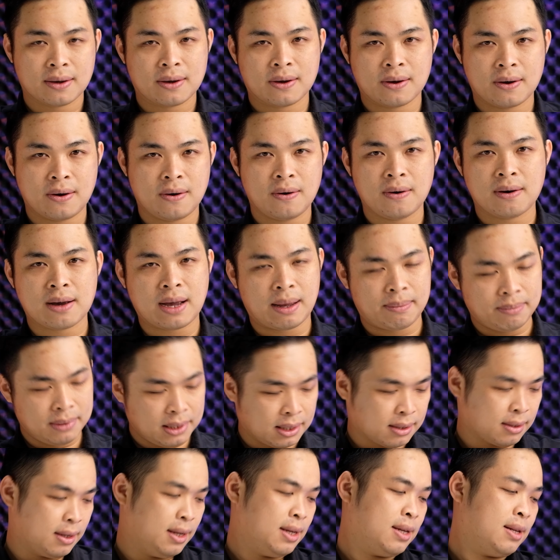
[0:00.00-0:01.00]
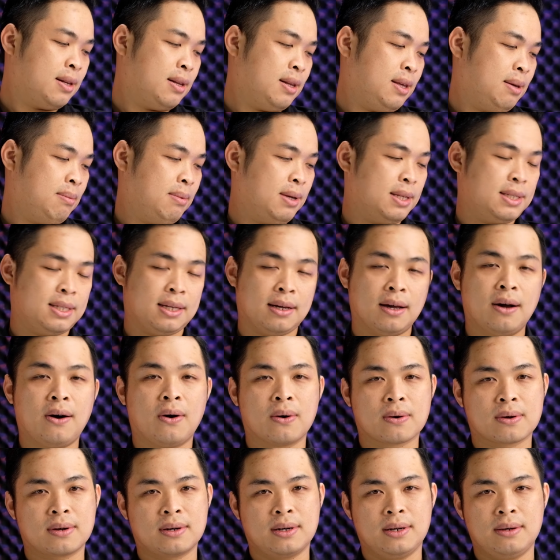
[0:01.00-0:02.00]
có cắm được điện thì mình sẽ
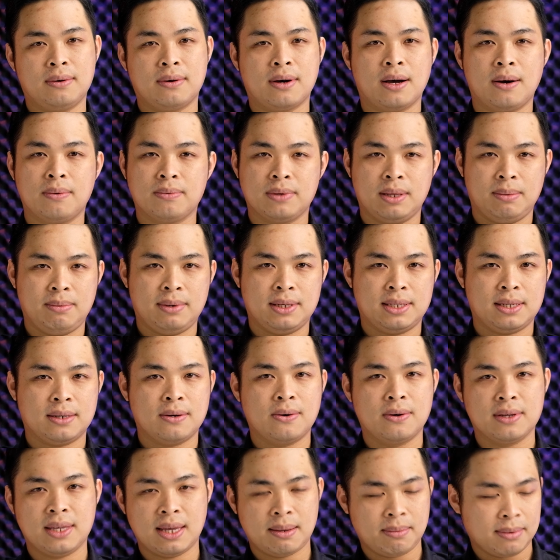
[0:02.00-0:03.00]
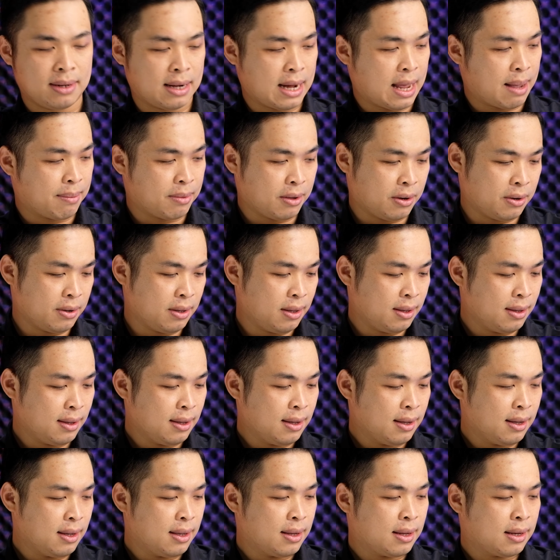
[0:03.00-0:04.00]
ngồi còn nếu không thì mình sẽ ngồi nhà mình làm thôi
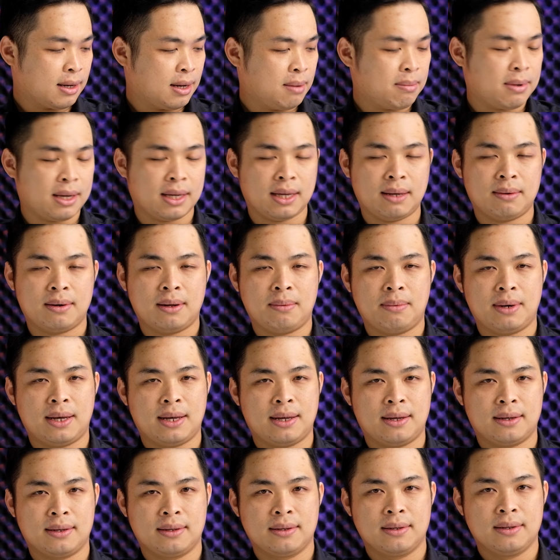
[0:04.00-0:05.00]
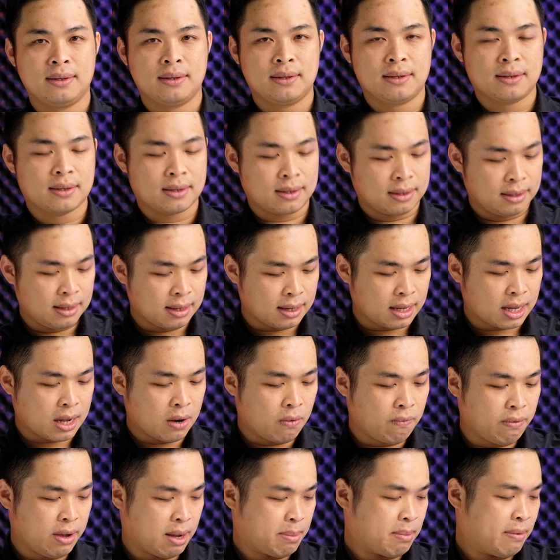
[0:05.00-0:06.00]
nếu mà anh em nào mà những cái
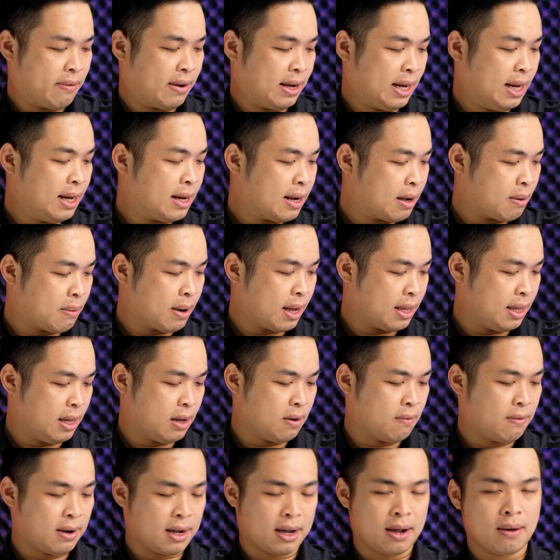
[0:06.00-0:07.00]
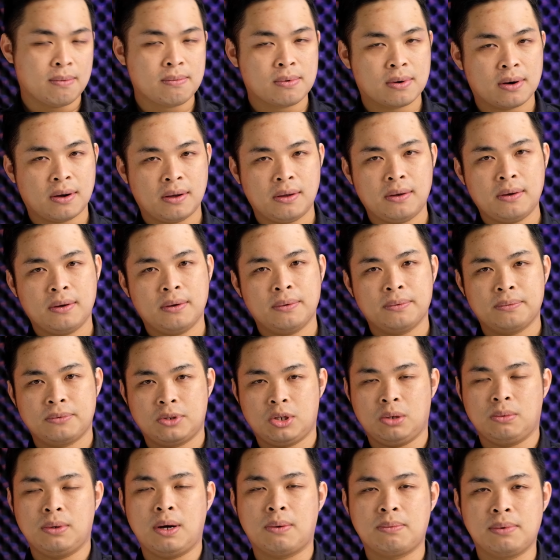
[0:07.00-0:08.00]
công việc mà phải đi ra ngoài nhiều và không có
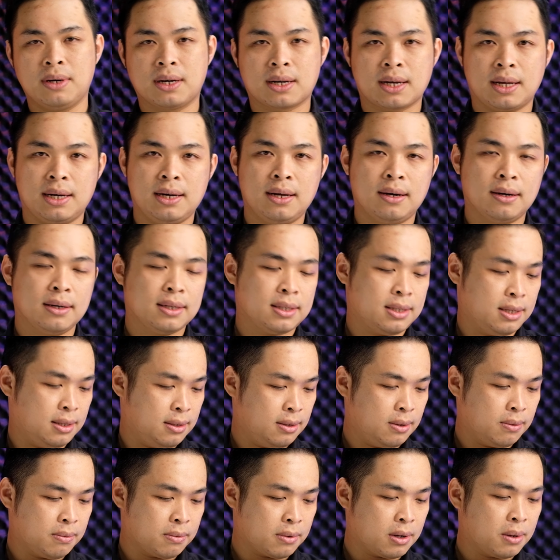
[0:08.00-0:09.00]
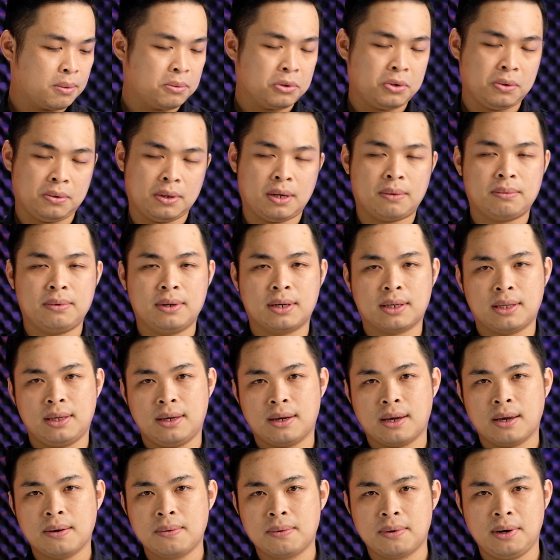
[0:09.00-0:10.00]
chủ động được cái nơi sử dụng không chủ động được
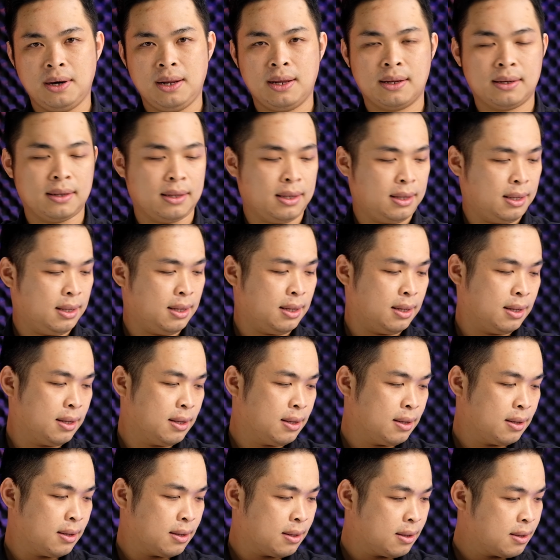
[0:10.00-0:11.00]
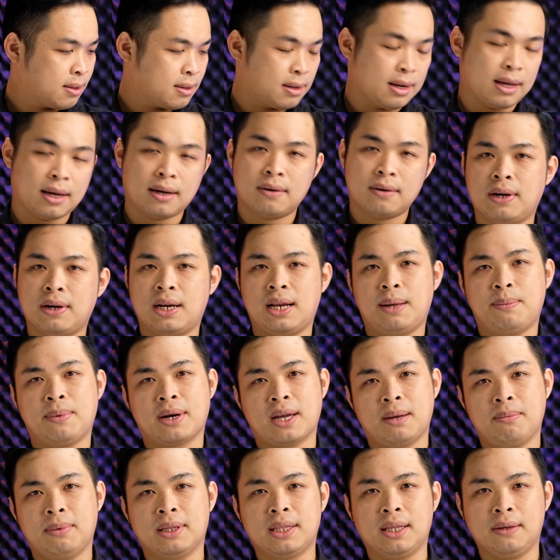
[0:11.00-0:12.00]
những cái nguồn điện thì đây là một
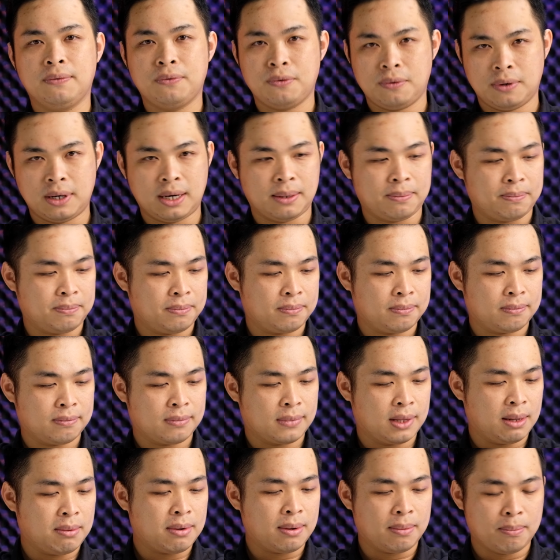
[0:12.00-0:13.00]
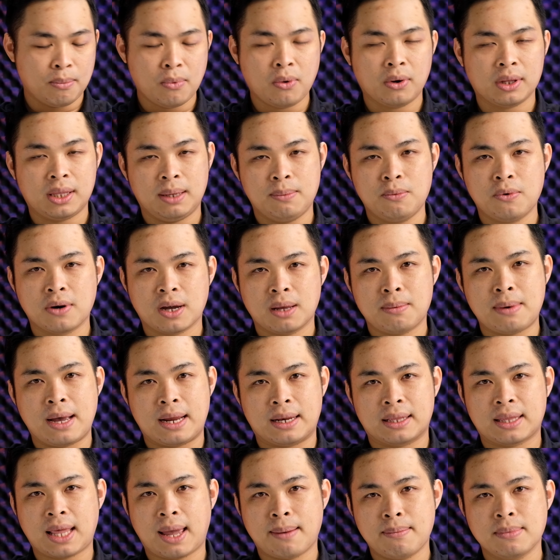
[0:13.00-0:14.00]
cái máy tính phù hợp nếu mà mua thì mua cái
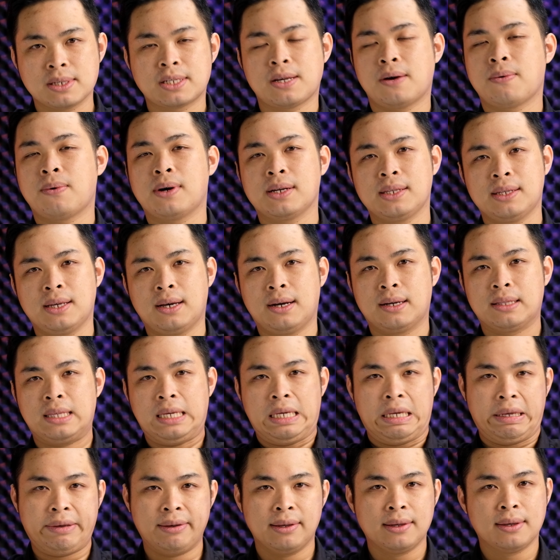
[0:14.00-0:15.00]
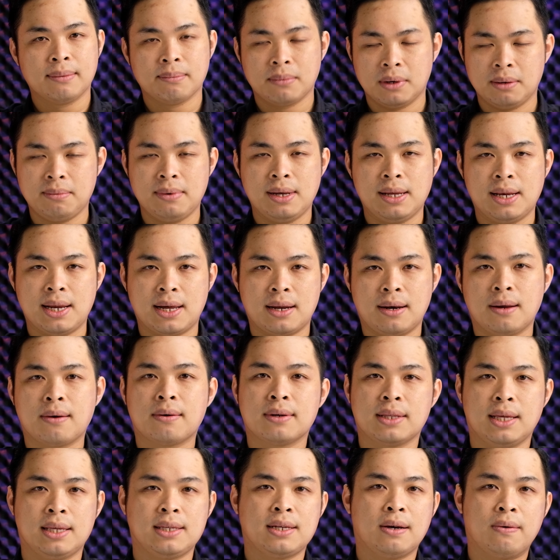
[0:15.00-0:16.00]
bản 86Wh thì maybe là nó
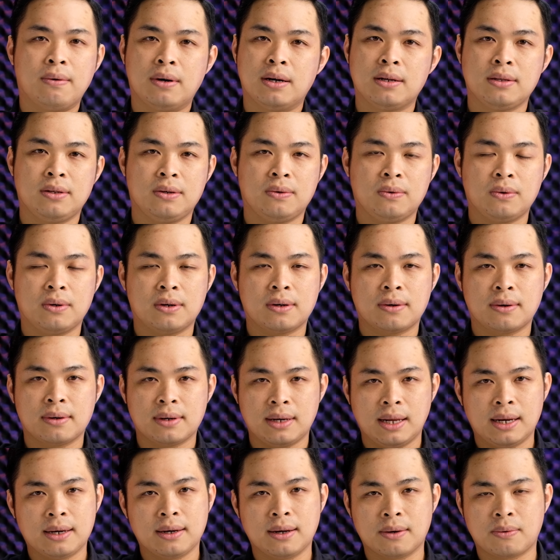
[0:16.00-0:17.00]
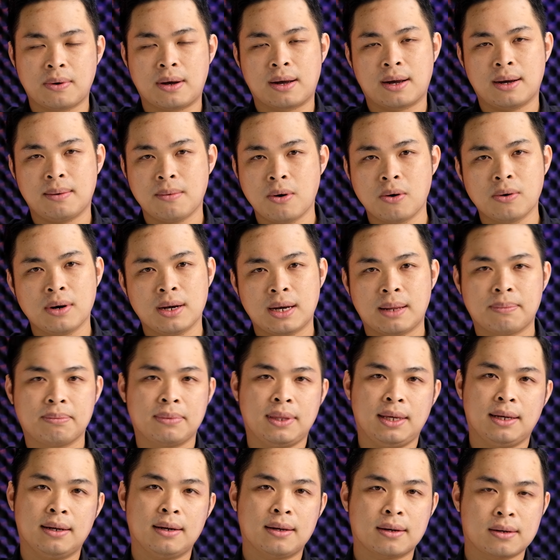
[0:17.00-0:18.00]
có thể trâu hơn chút nó có lên được khoảng có 4 đến 5
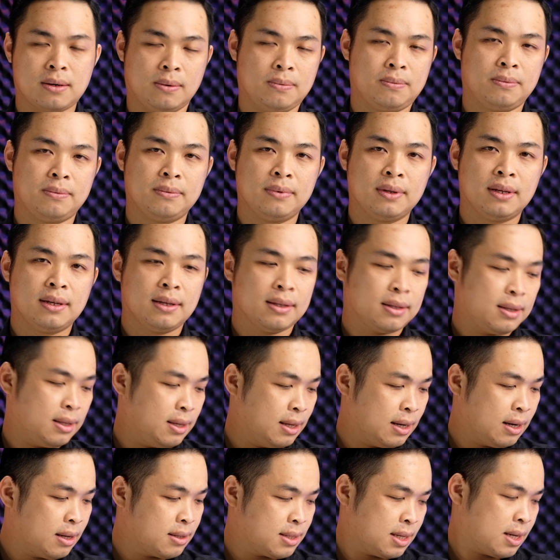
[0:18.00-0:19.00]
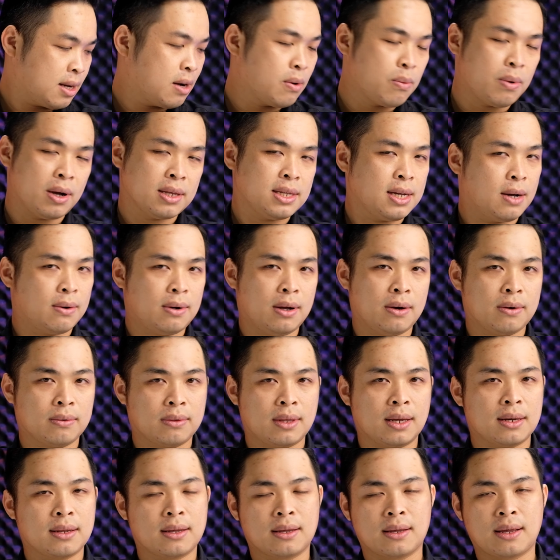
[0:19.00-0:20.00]
tiếng là cùng nhưng là sẽ không quá trâu đâu
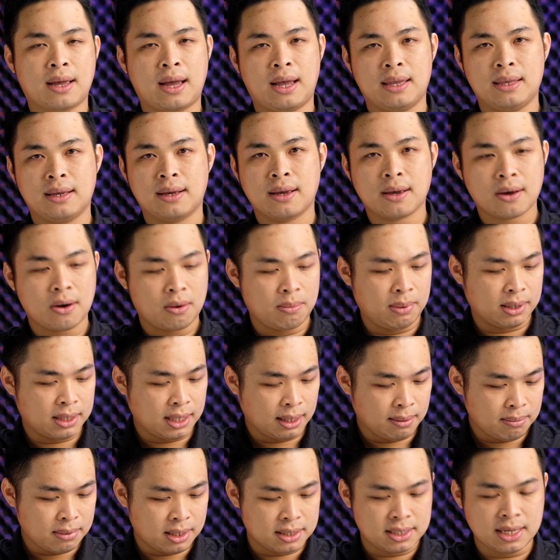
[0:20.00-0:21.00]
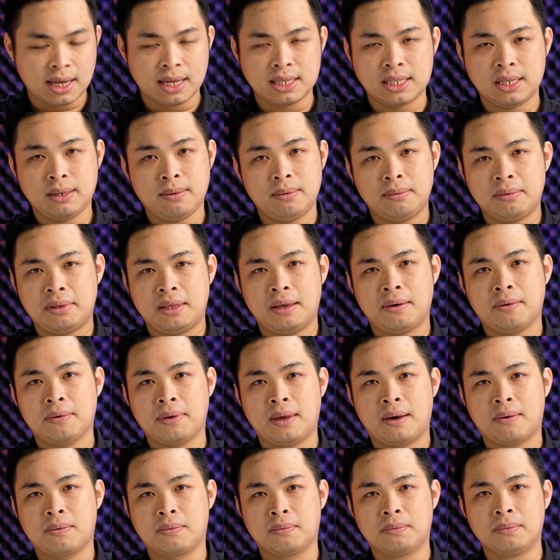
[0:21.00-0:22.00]
tất cả những cái con máy tính mà xài chip theo
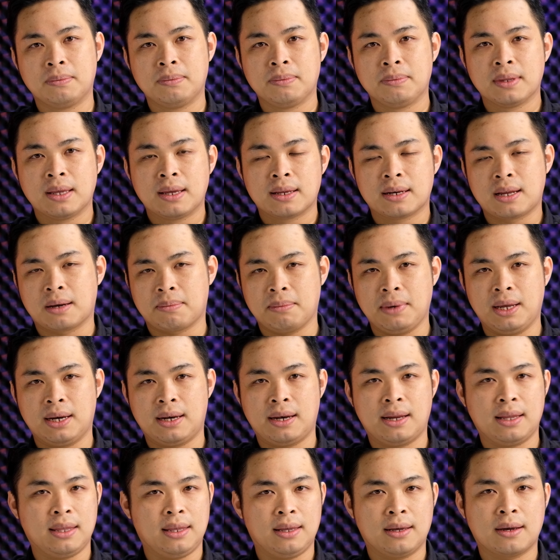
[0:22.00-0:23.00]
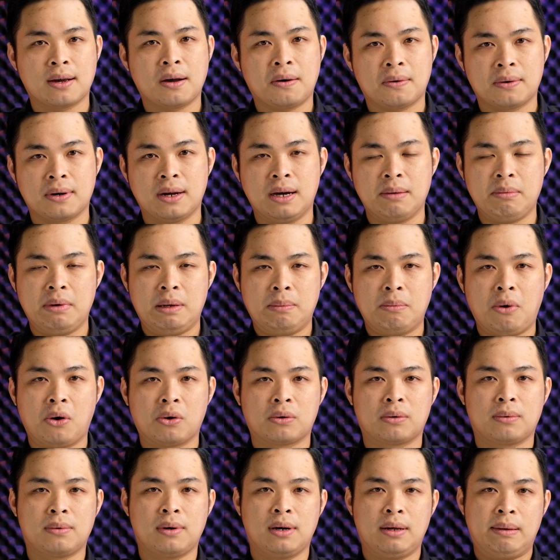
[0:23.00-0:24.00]
dòng đặc biệt là những con đời
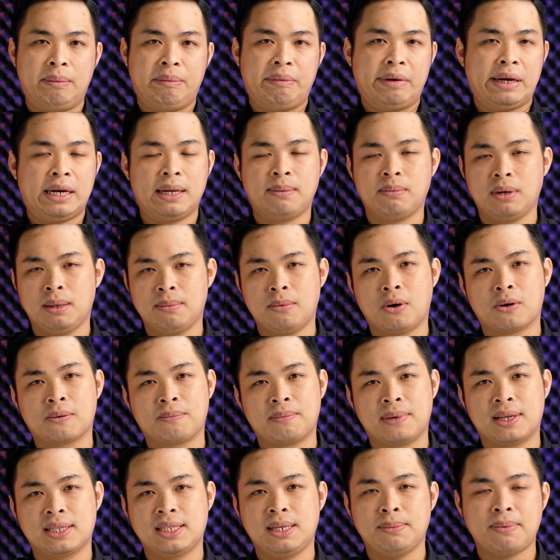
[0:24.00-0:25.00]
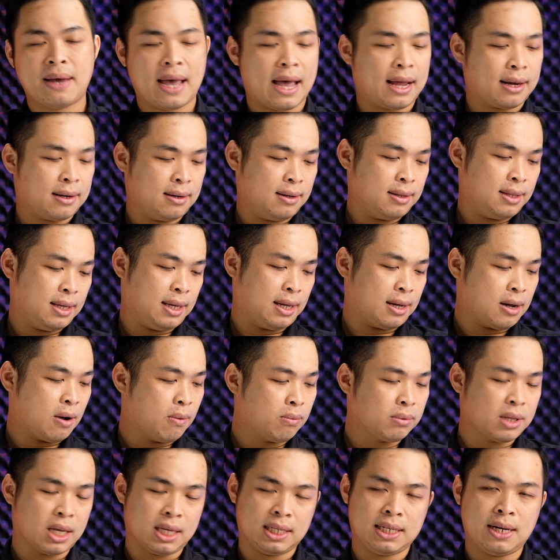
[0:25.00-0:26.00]
11, đời 10, đời 11 mà chip hát nữa thì
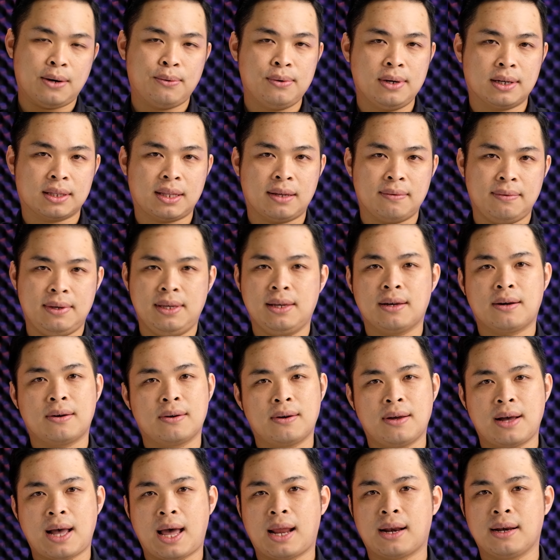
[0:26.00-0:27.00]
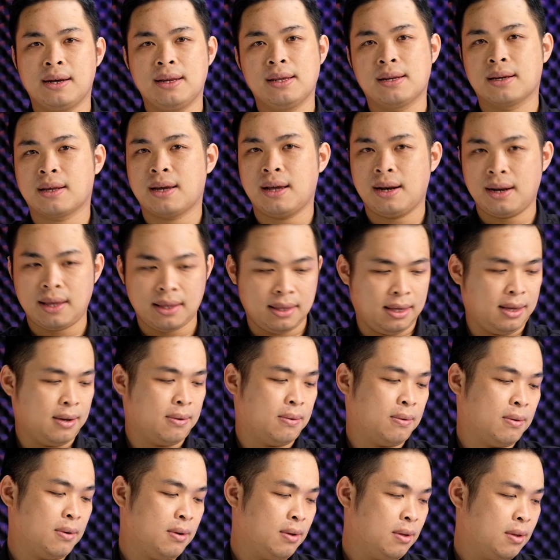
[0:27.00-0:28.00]
không thể trâu được tại vì những con nó ăn điện khá là nhiều